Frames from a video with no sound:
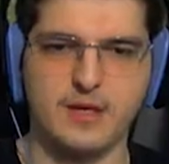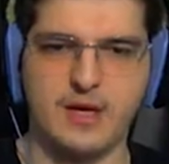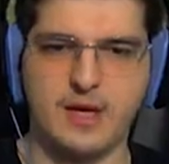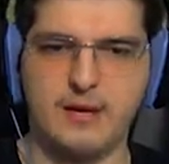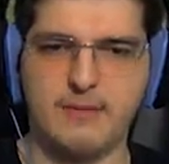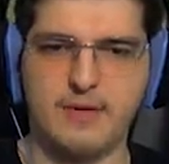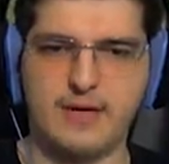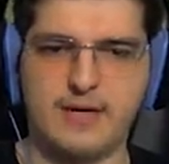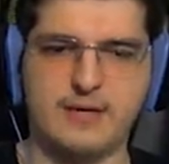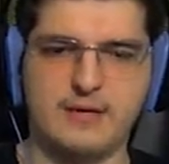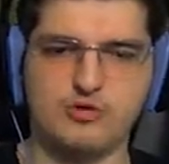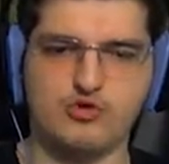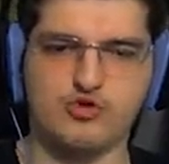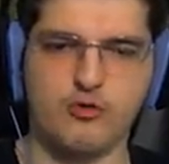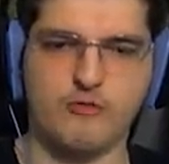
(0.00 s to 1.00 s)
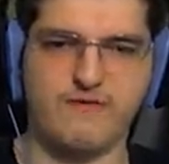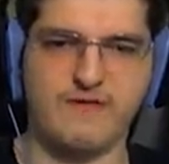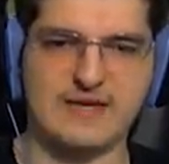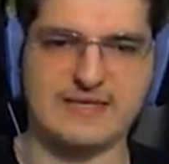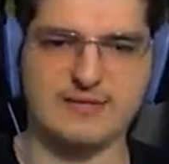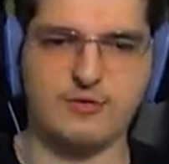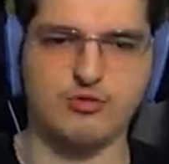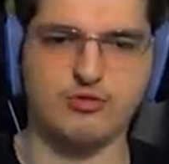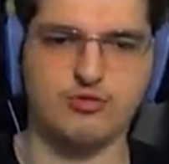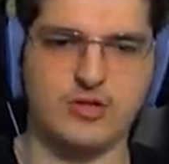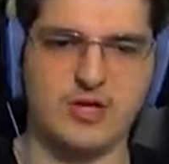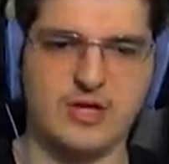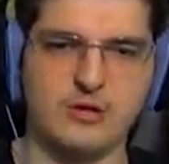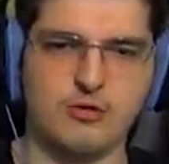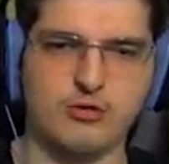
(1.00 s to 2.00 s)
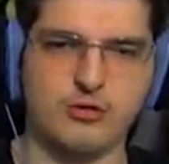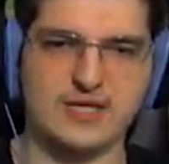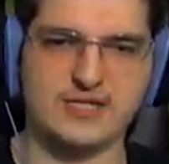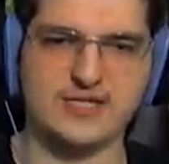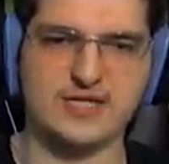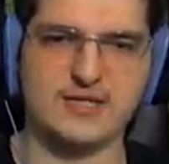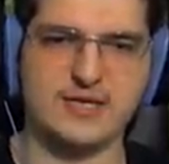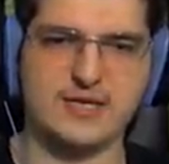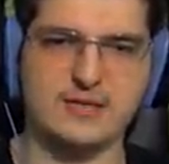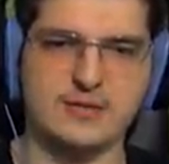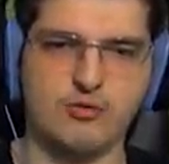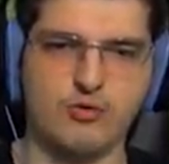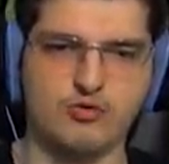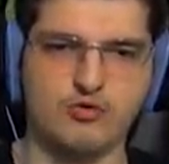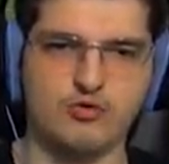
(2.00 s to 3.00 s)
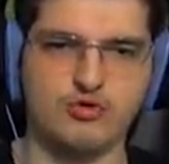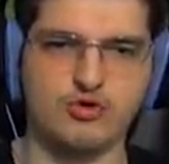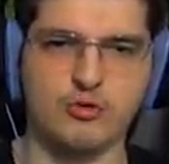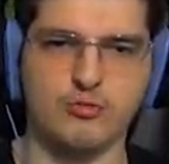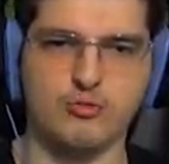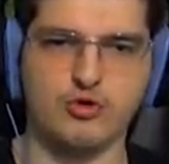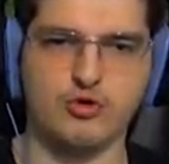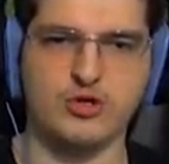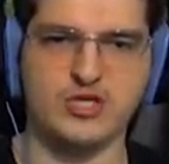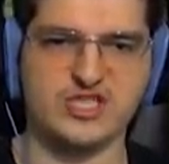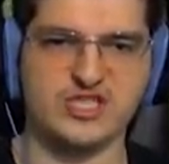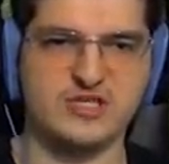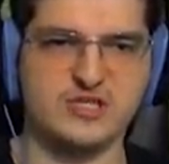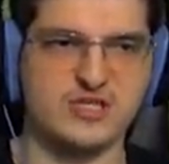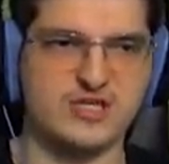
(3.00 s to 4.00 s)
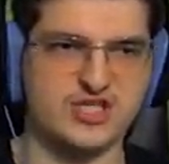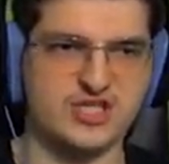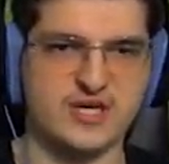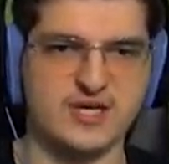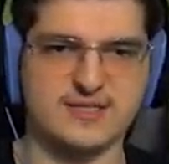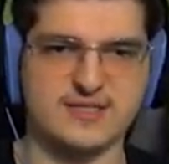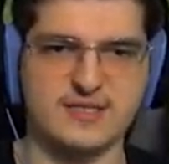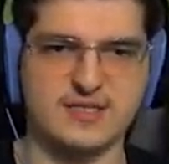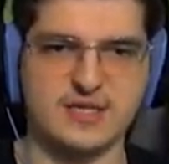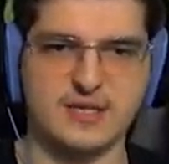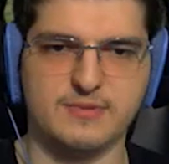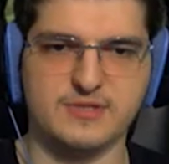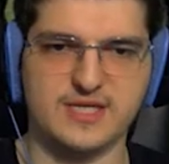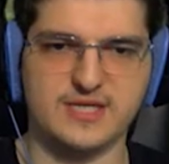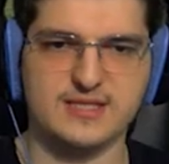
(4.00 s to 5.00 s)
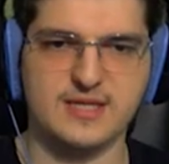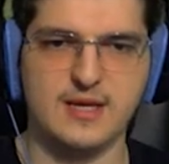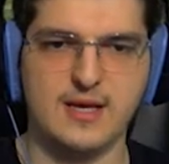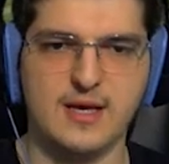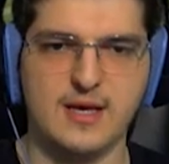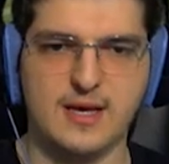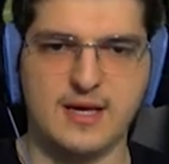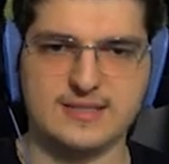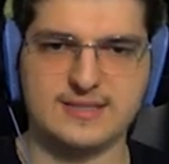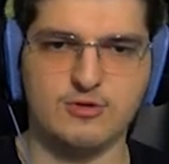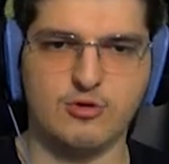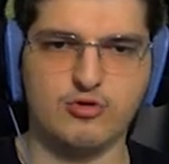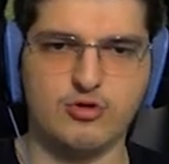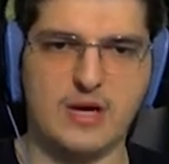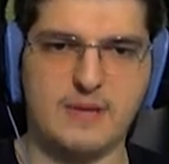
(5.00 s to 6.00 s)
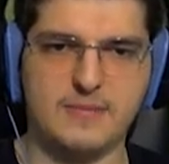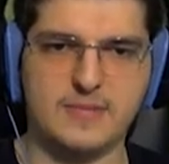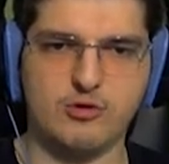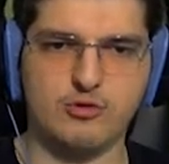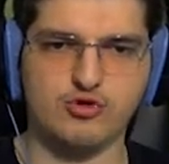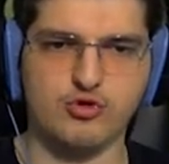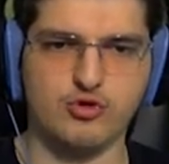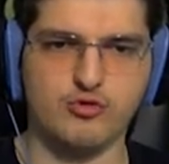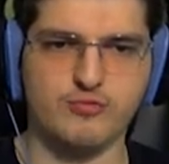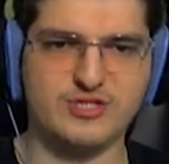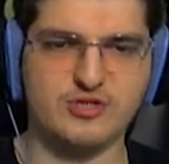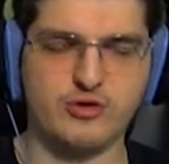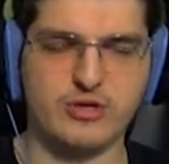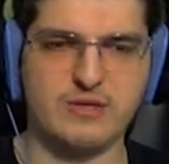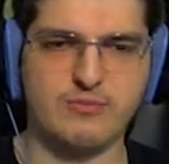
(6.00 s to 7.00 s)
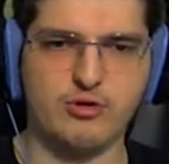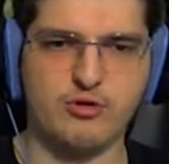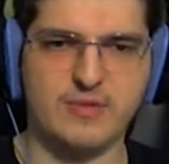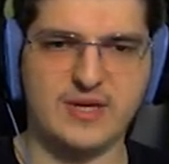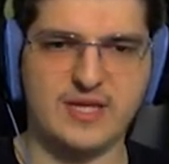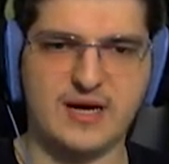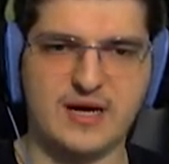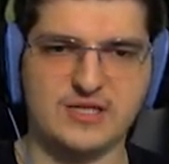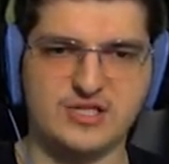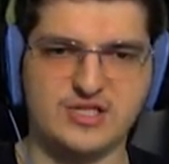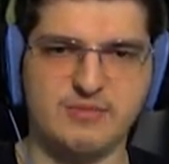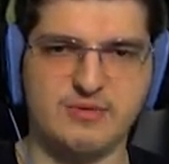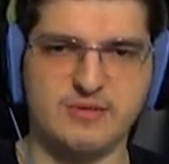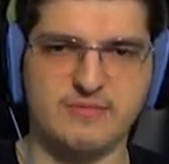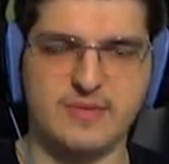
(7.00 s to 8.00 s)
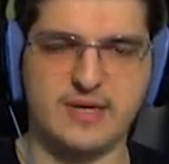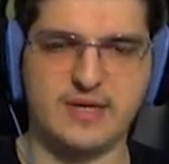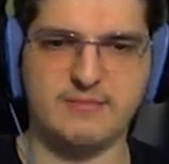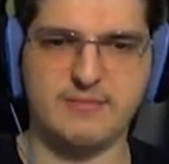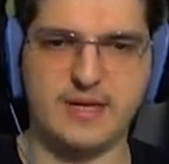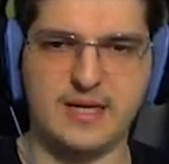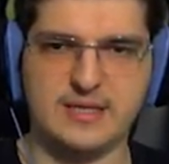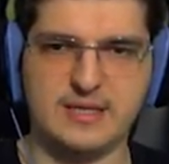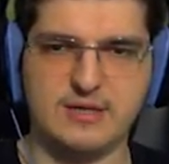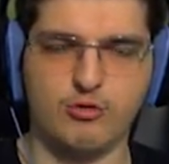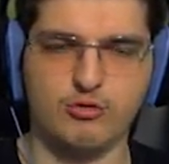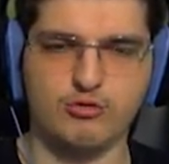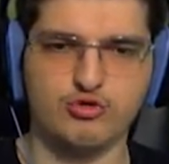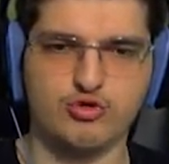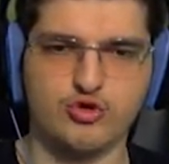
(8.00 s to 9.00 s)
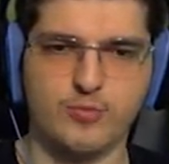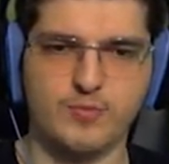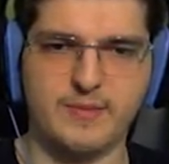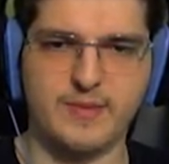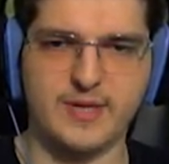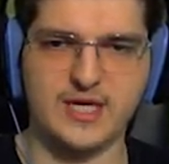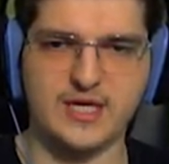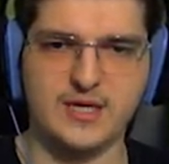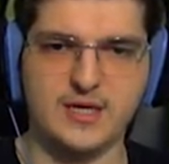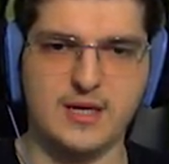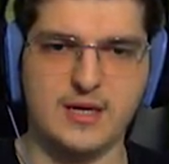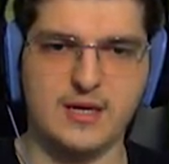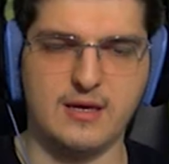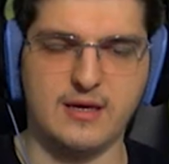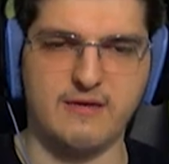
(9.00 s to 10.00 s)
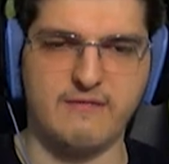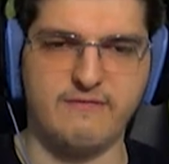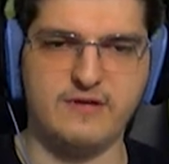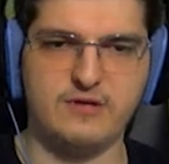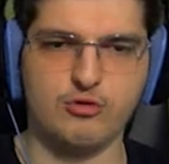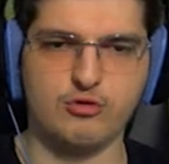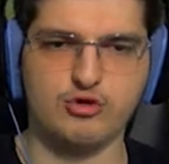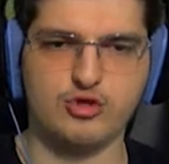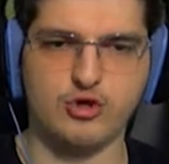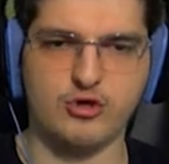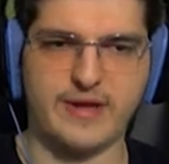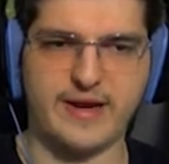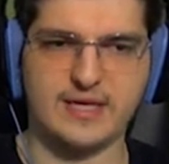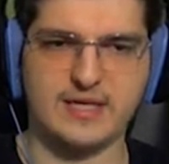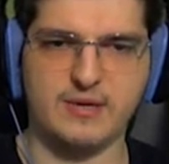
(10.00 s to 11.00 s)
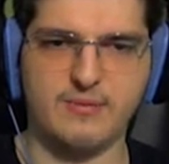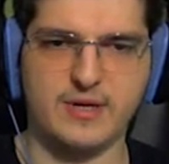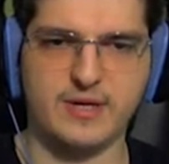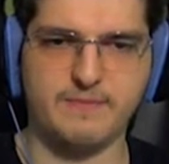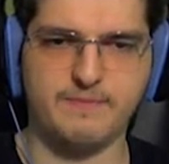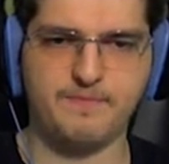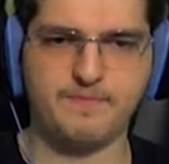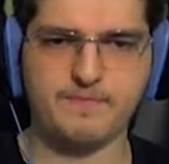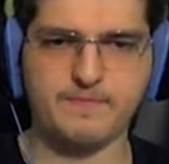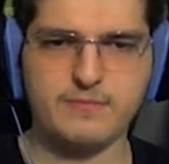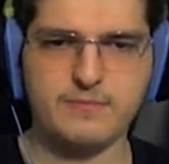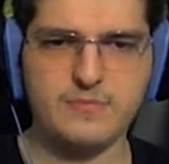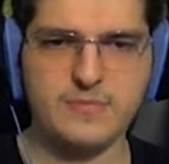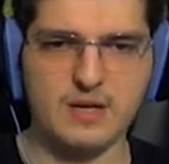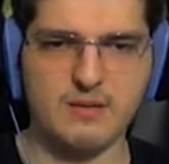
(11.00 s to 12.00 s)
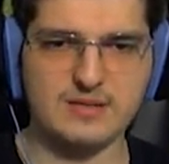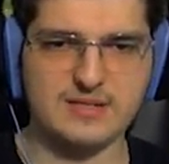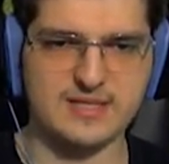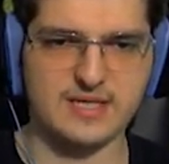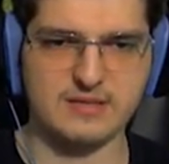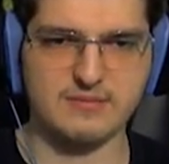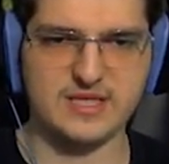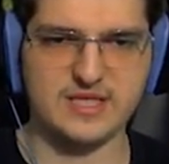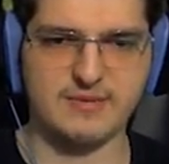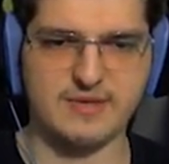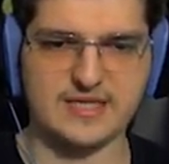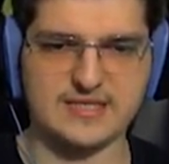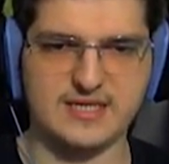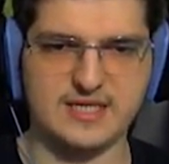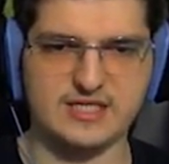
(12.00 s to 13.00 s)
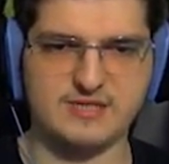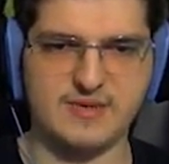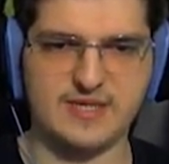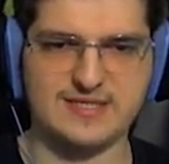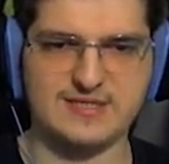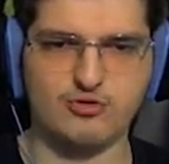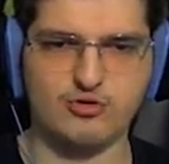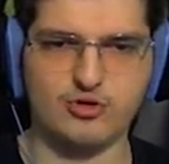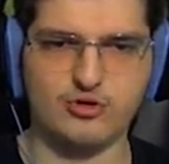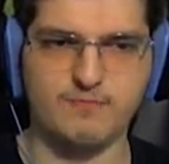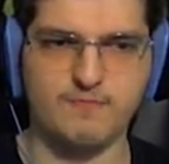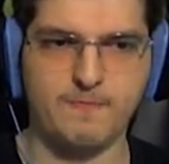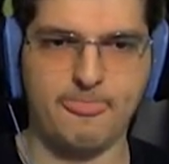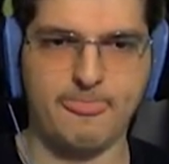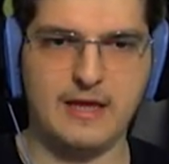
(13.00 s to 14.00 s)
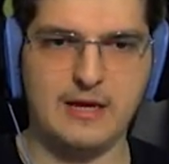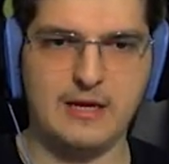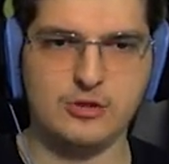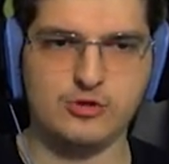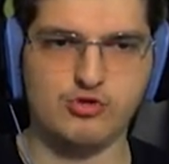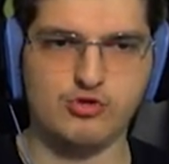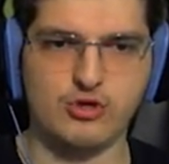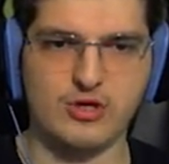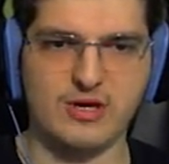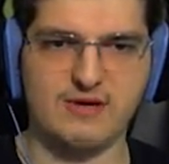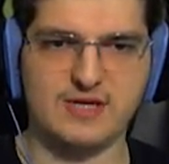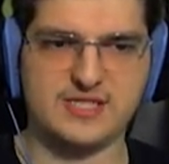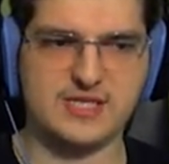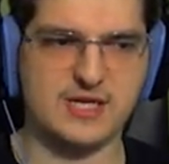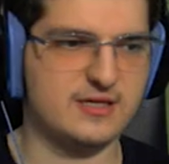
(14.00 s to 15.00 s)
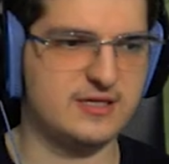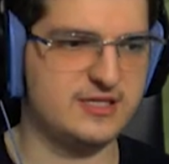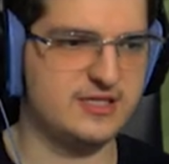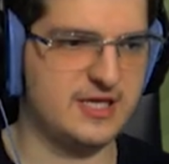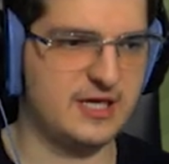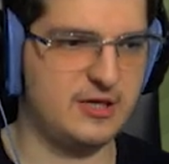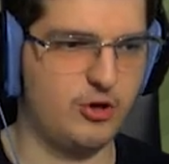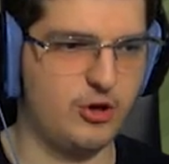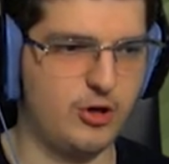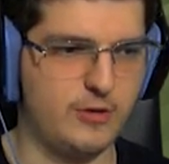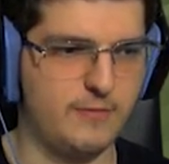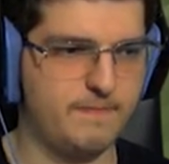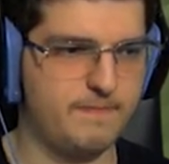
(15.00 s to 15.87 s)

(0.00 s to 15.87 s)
Ama çok fazla odun gerekiyor gerçekten. Odun kömürü için kışa hazırlık yapacağız. Aslında onu yapmadan önce onu bir sonraki bölüme de harcayabilirim ben. Belki odun toplamayı e, video dışı olarak yaparım. Ama tarıma da biraz girişmek istiyorum. Çünkü yavaştan kış geliyor.